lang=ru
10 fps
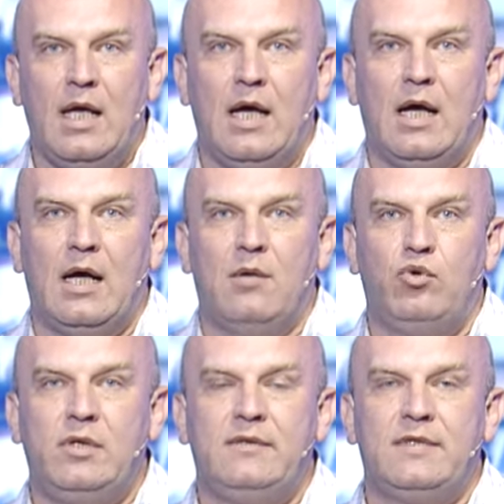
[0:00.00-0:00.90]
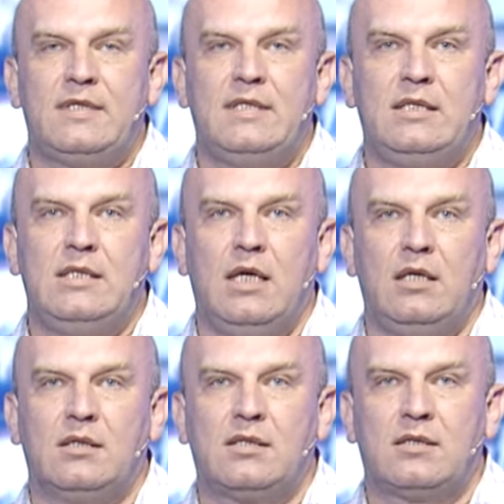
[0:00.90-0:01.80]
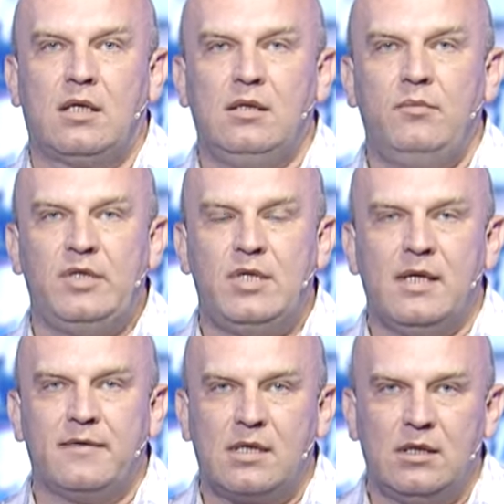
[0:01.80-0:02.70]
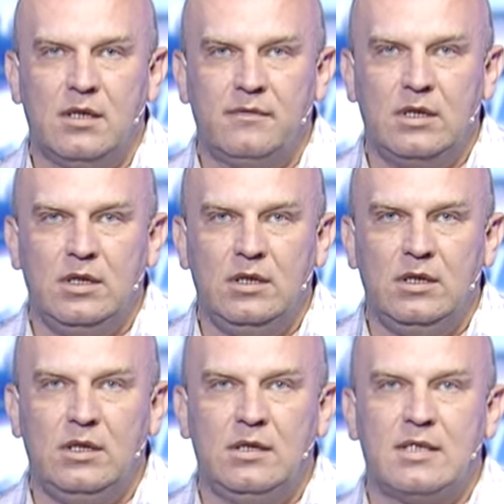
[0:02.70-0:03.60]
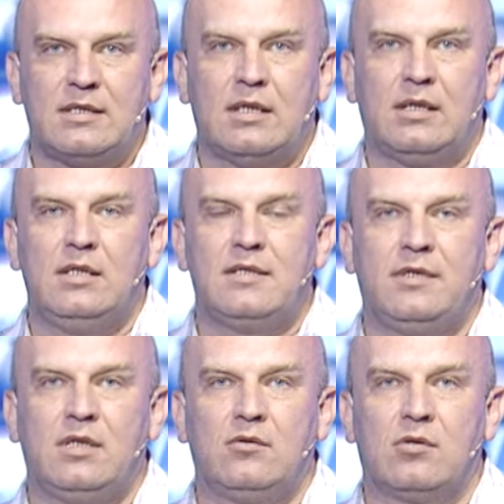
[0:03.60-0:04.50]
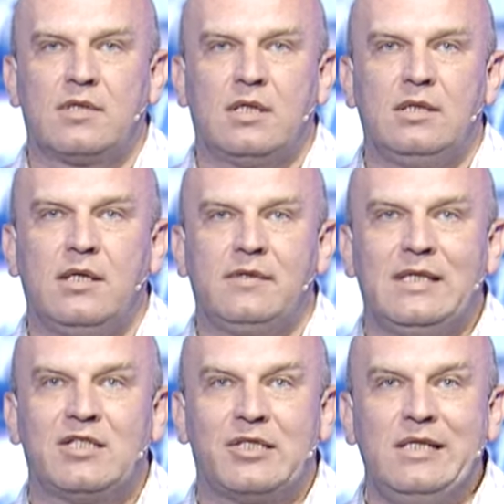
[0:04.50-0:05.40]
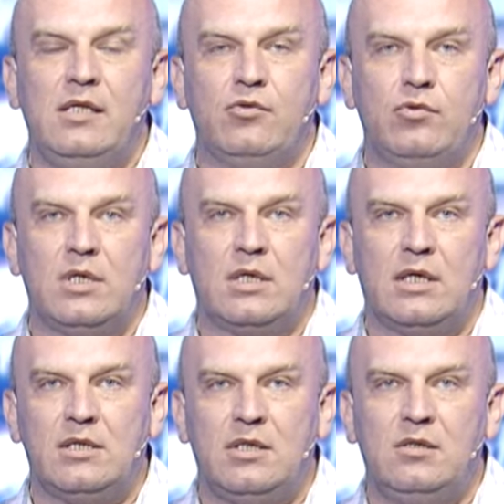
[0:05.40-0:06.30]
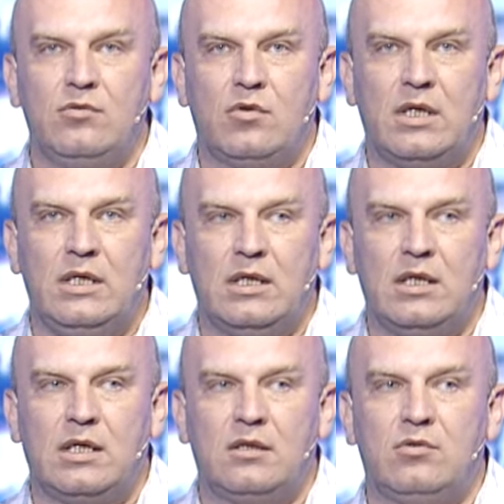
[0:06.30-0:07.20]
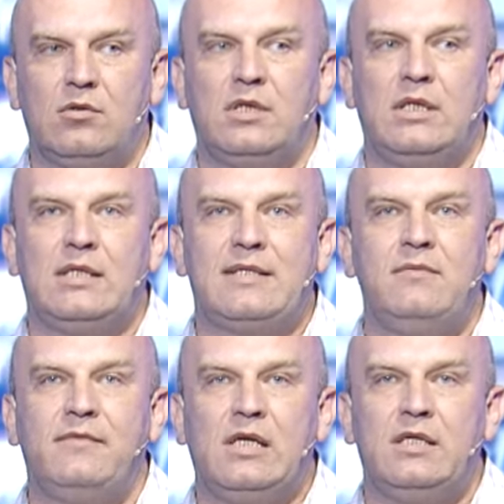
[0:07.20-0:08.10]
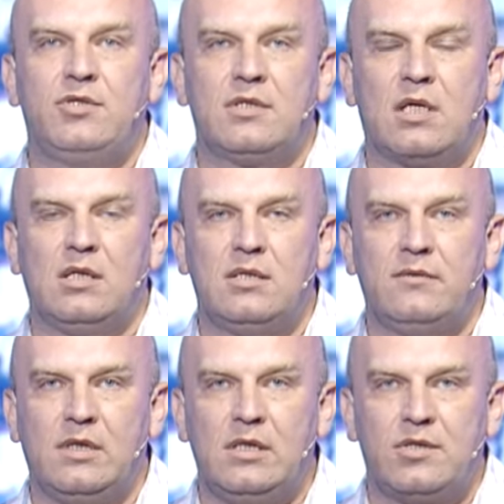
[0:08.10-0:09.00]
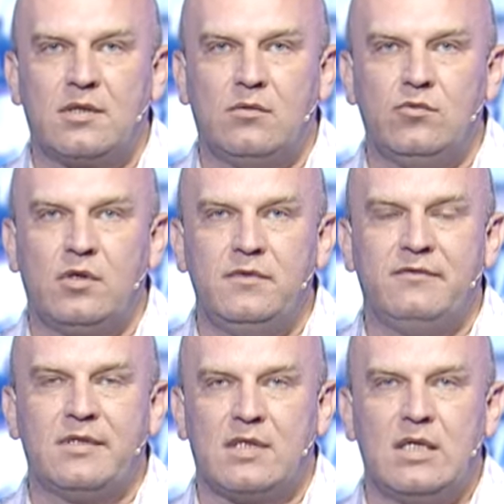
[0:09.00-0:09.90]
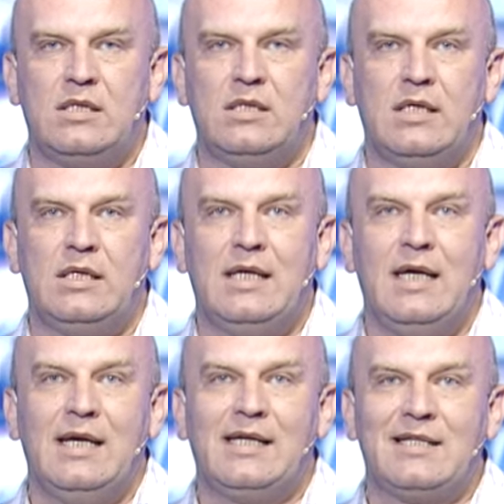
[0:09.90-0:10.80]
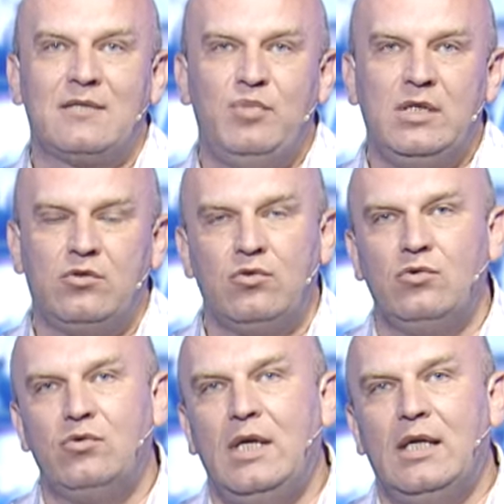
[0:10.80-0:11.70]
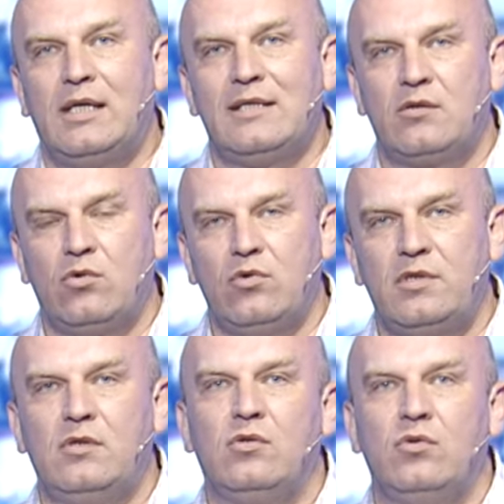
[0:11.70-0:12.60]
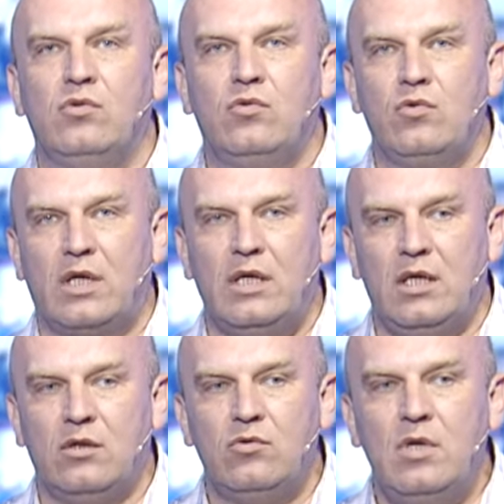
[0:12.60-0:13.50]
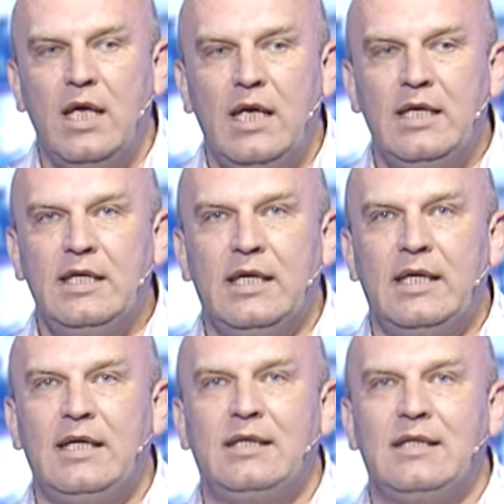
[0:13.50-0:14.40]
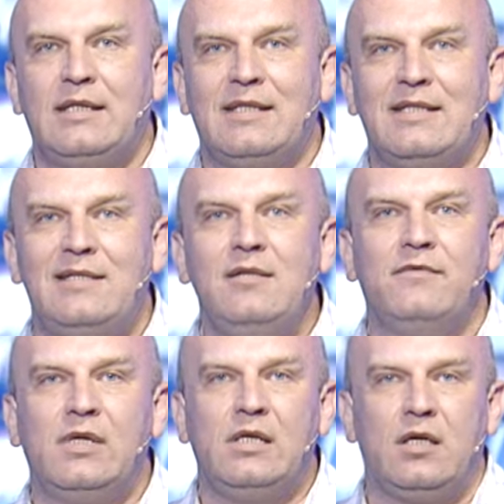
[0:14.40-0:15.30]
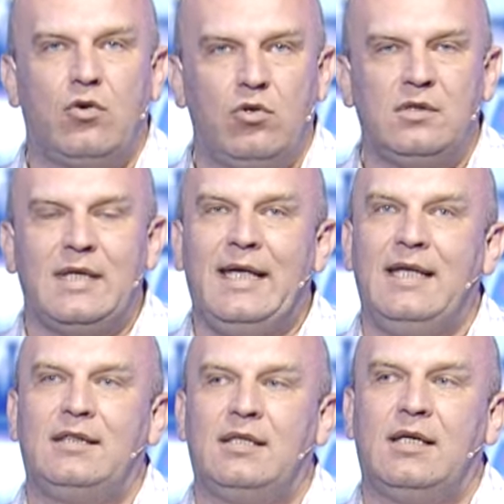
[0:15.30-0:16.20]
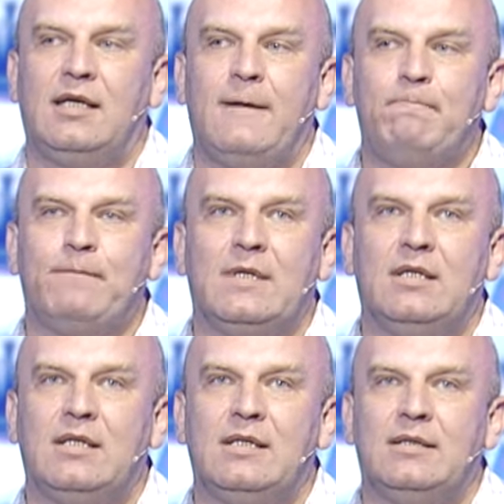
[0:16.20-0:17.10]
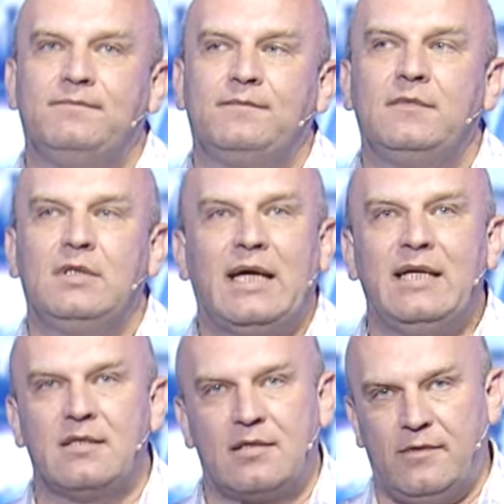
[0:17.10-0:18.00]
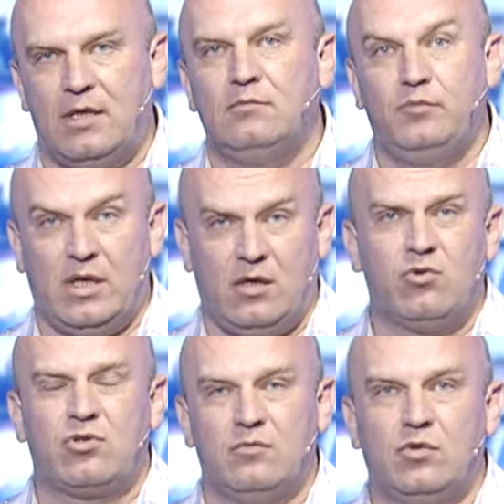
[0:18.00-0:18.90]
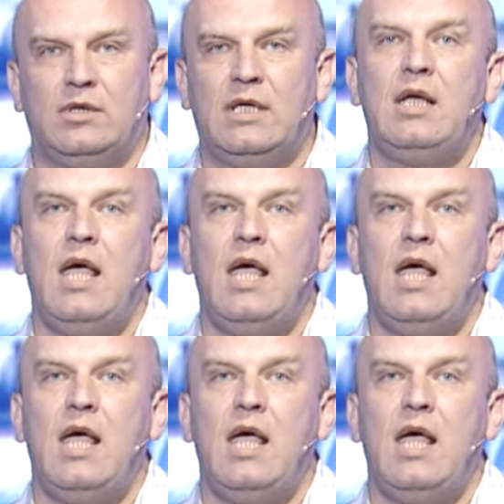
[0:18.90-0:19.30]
а более 20 дней со стороны Почаевской лавры и со стороны Светогорской лавры шли люди, граждане Украины, которые символически на символическом уровне воссоединяли разбитую, разрозненную Украину. И этот символьный ход, это э, таинство, по-хорошему, да,